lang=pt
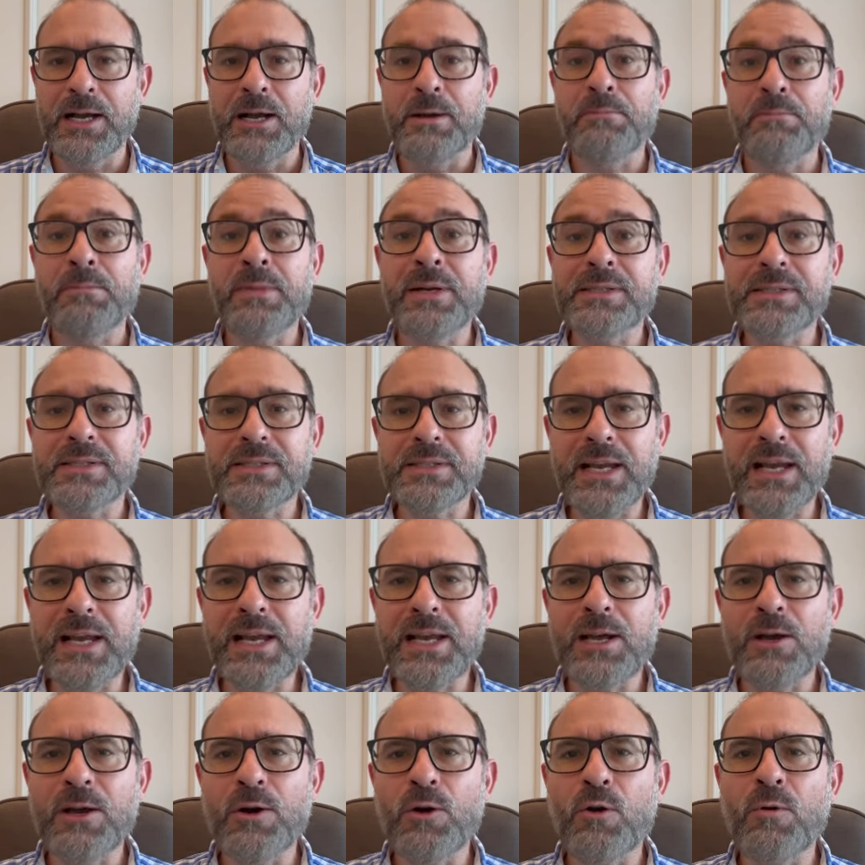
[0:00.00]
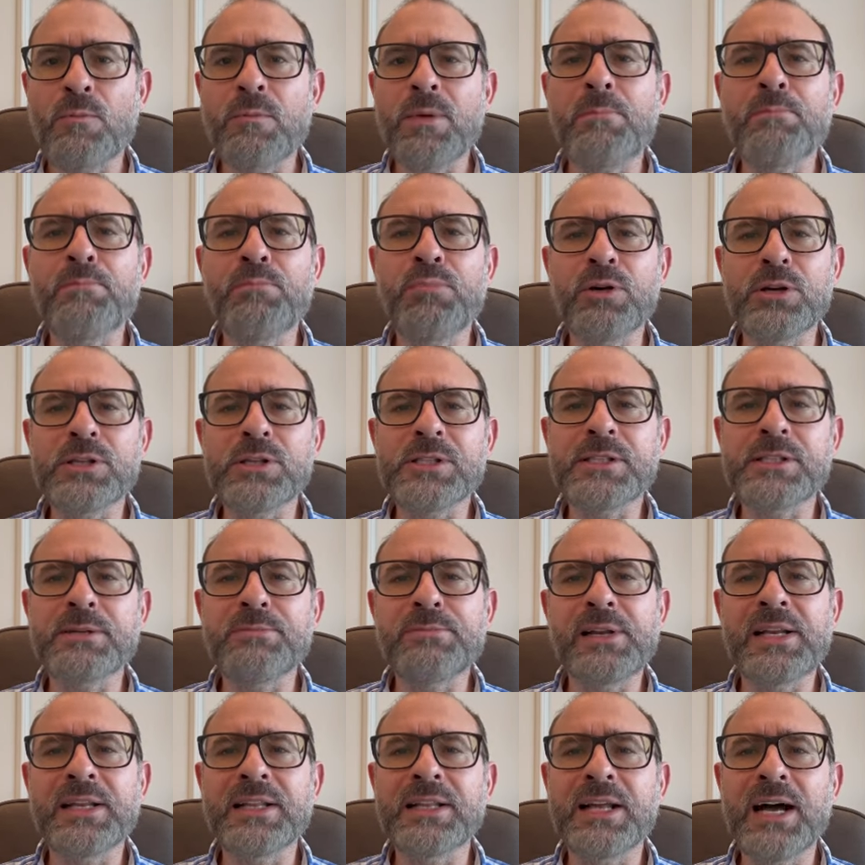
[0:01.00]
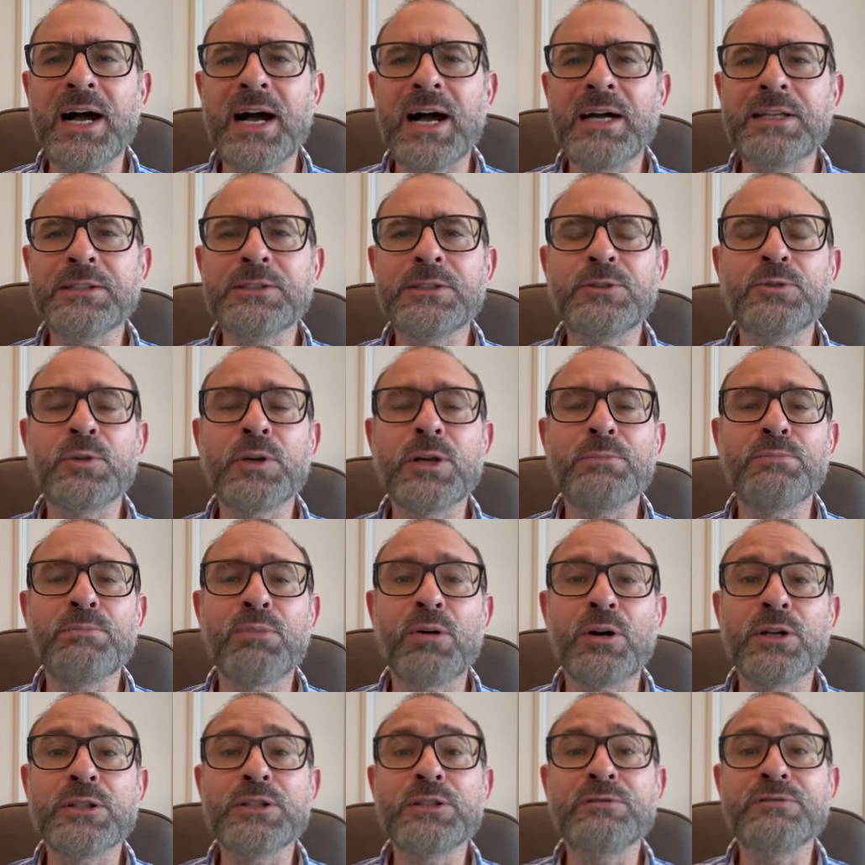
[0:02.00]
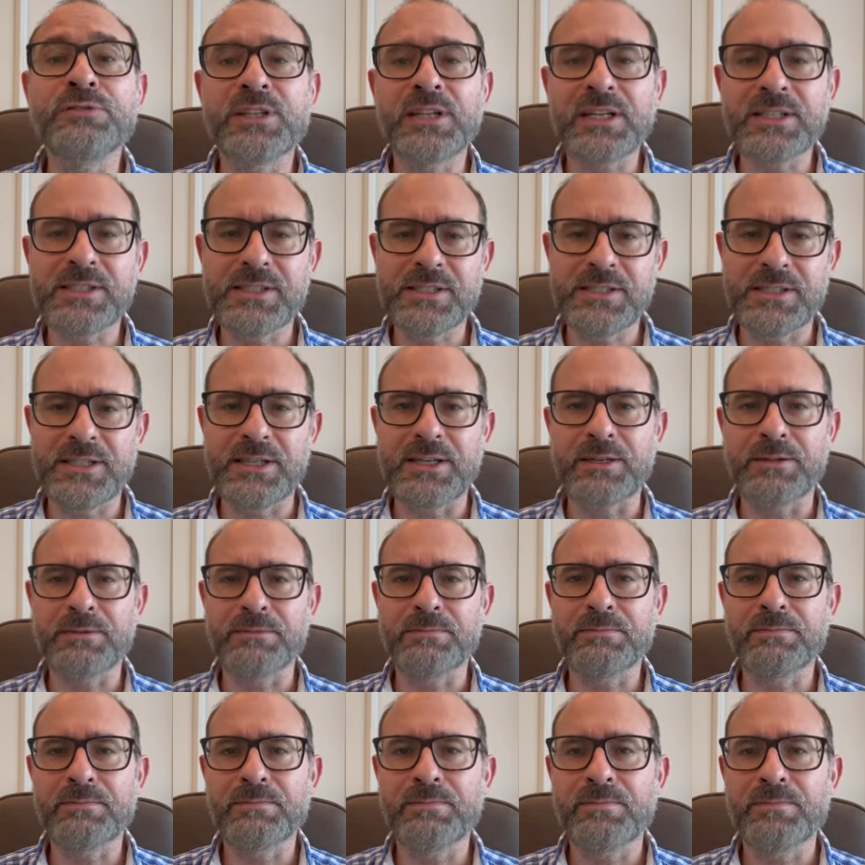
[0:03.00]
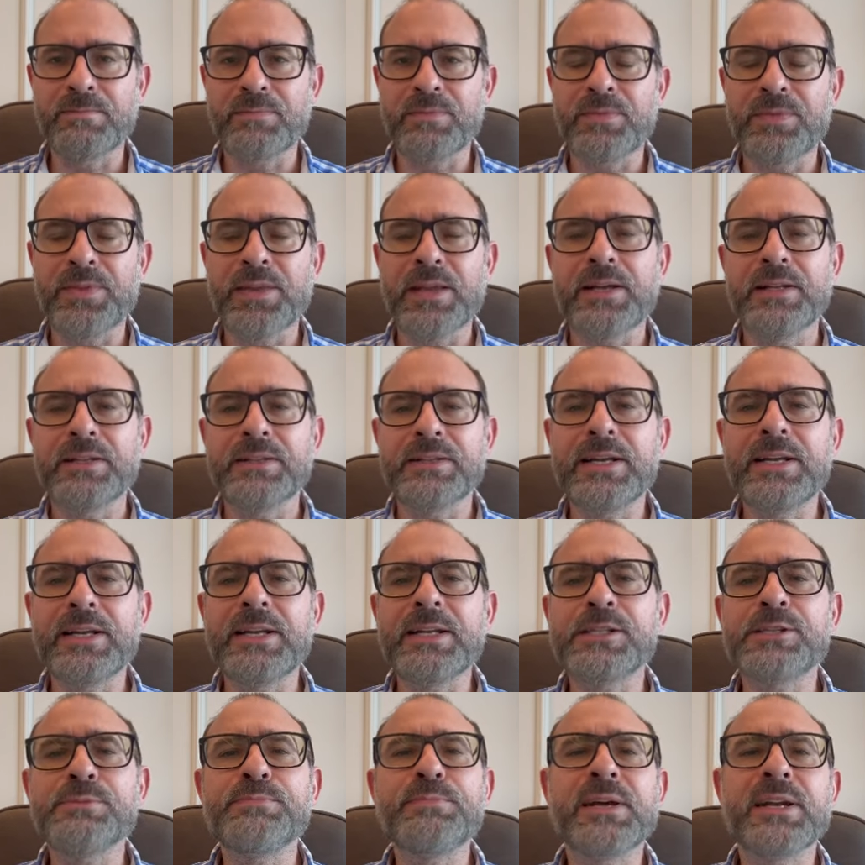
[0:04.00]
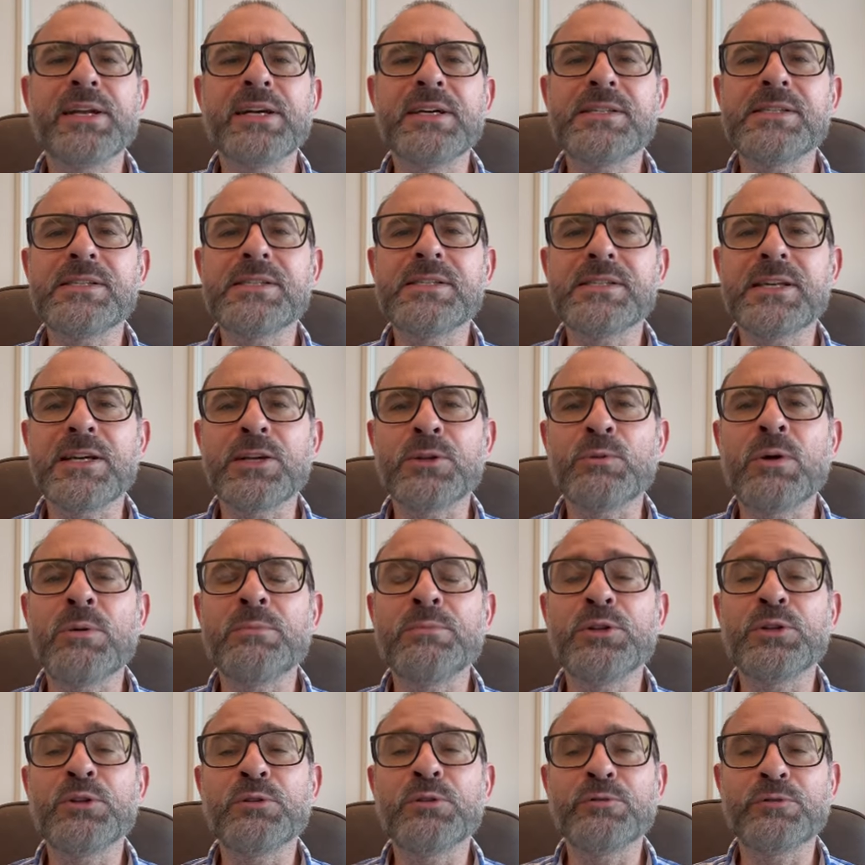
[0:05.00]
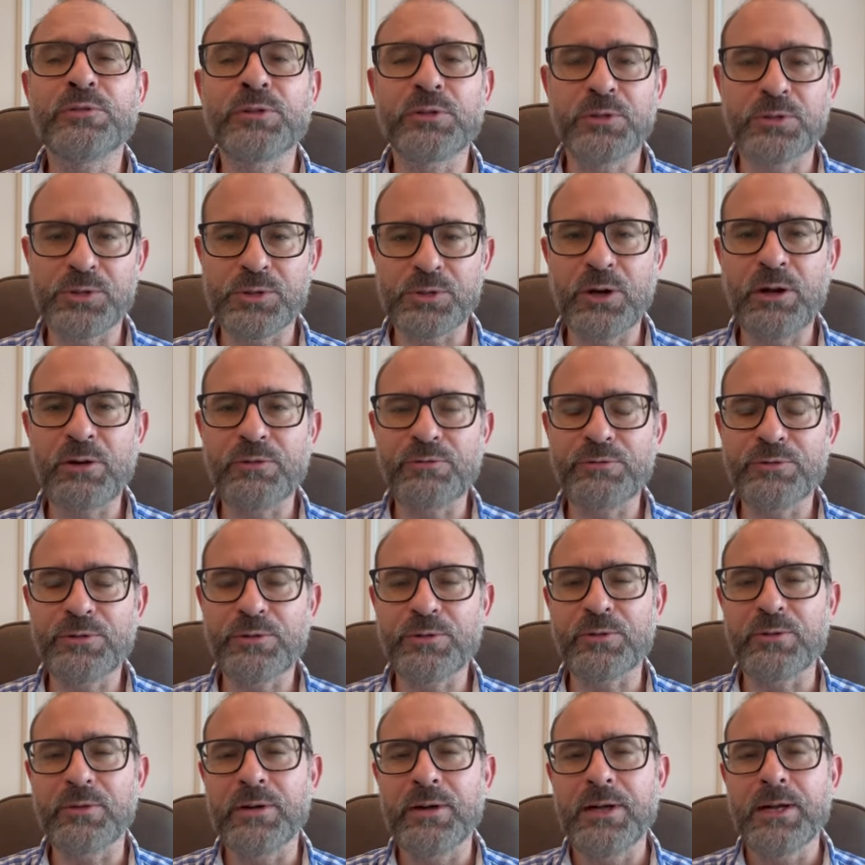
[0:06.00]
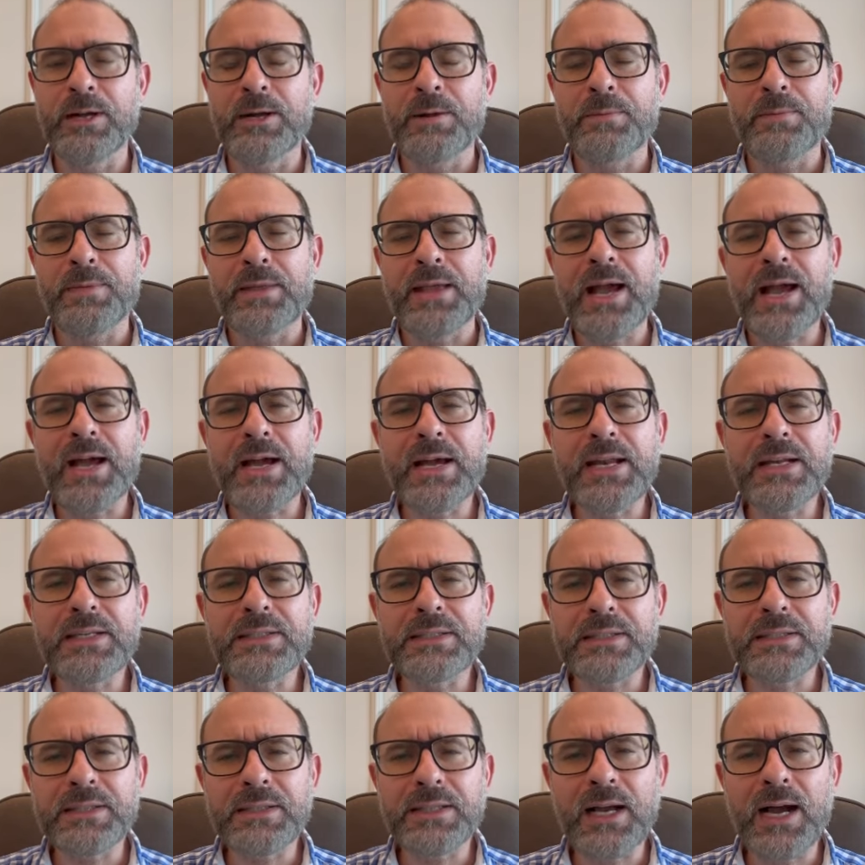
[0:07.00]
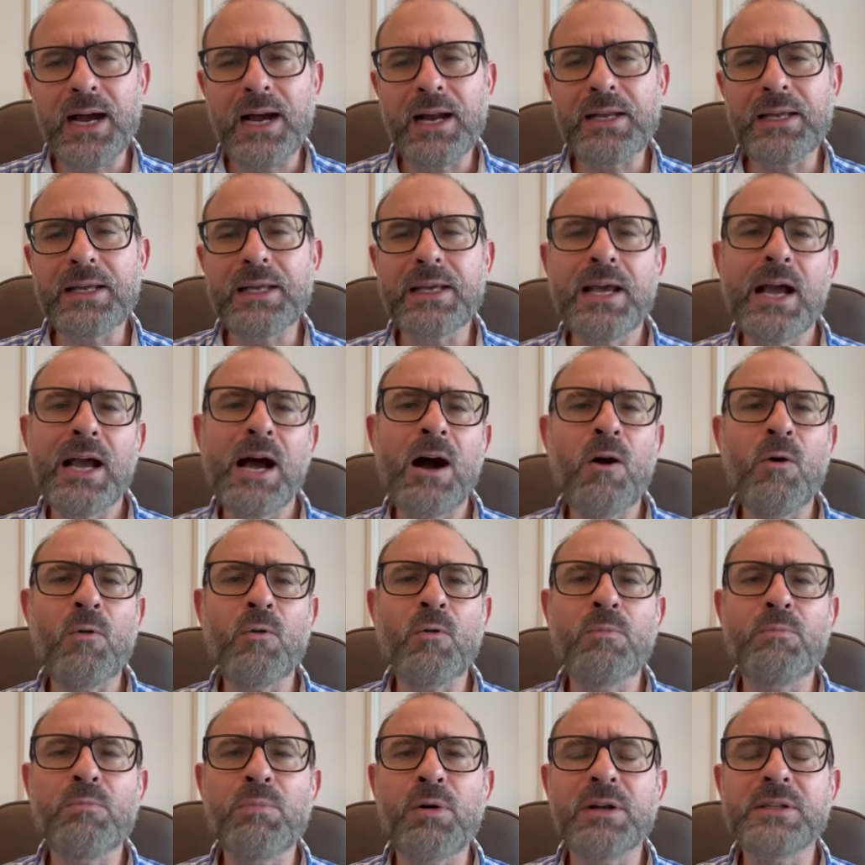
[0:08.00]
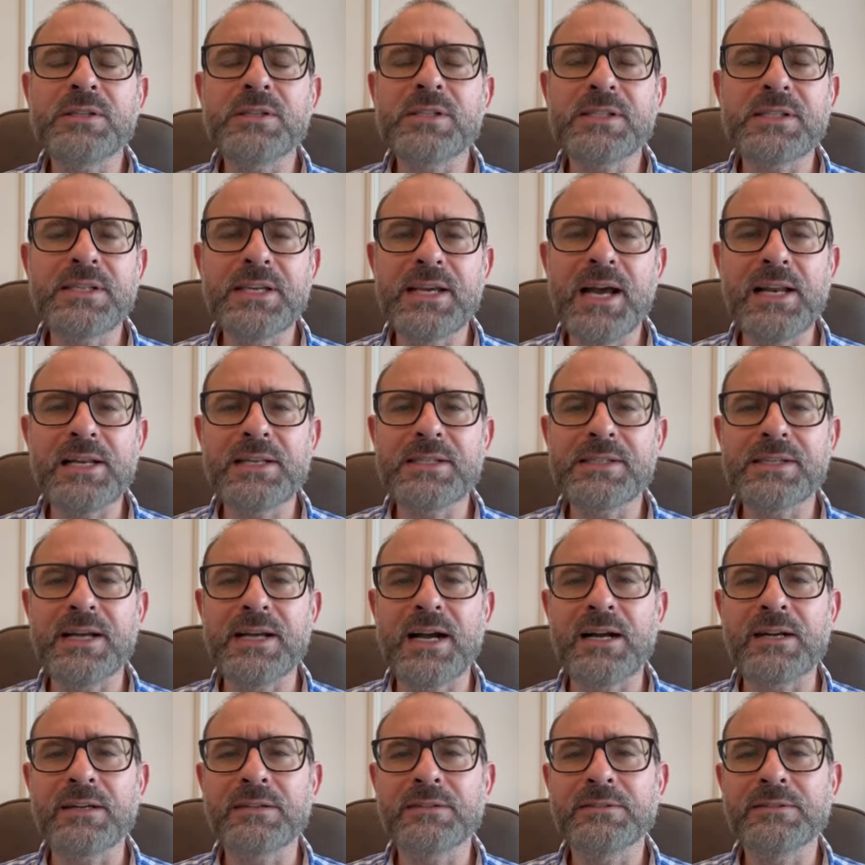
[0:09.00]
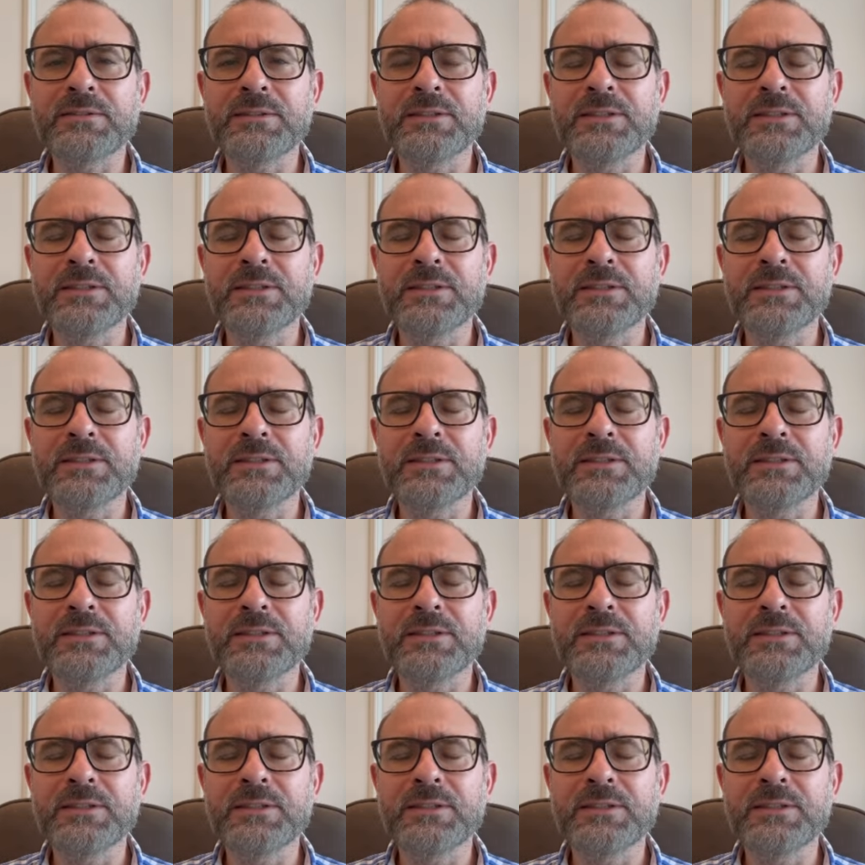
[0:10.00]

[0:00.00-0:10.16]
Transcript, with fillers: mas sim uma possibilidade do que pode vir a ser. Ter esperança no âmbito filosófico é acreditar que algo pode se realizar.